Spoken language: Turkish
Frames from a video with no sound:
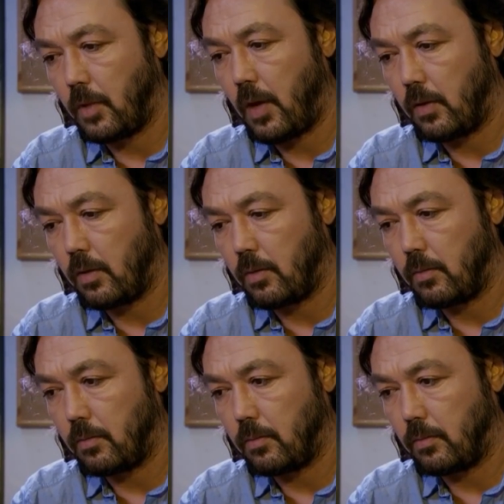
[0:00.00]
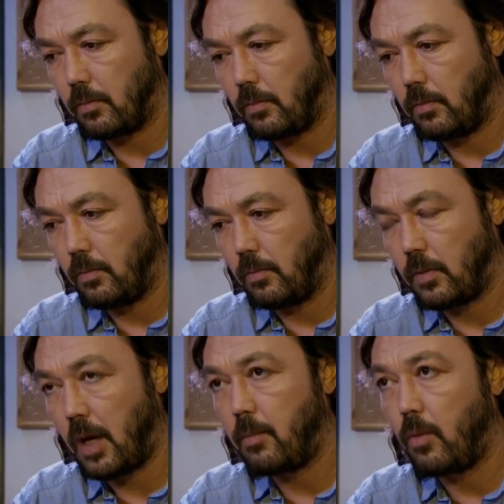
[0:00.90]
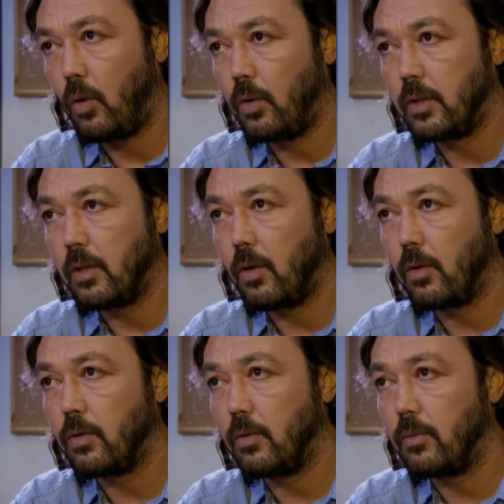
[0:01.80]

Evet. Tam 10 yıl oldu.